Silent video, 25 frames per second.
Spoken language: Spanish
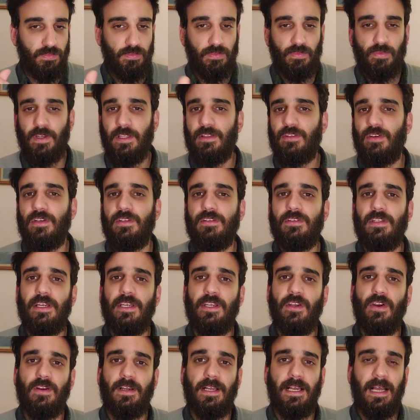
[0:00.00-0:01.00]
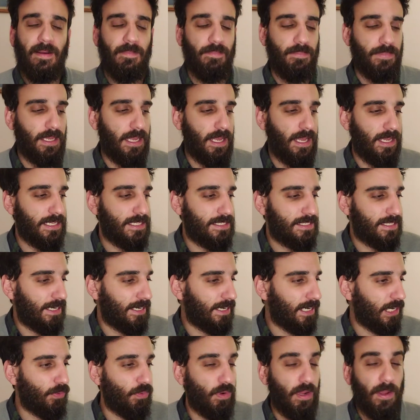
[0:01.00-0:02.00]
nuestro interior cambia y se
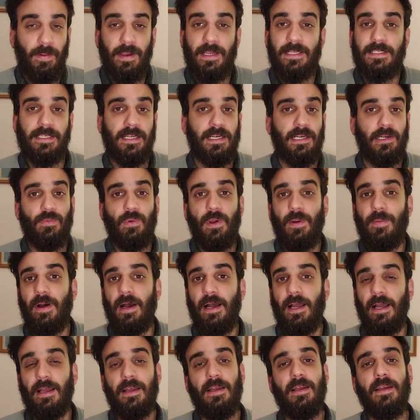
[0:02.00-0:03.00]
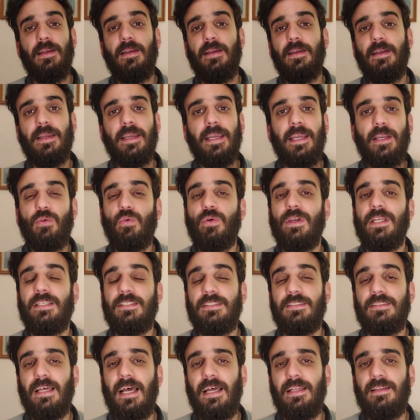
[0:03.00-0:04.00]
renueva y se renueva en un
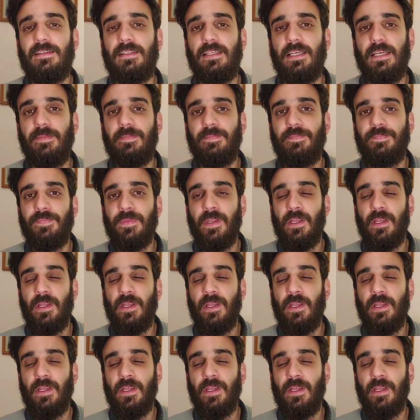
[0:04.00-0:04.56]
instante.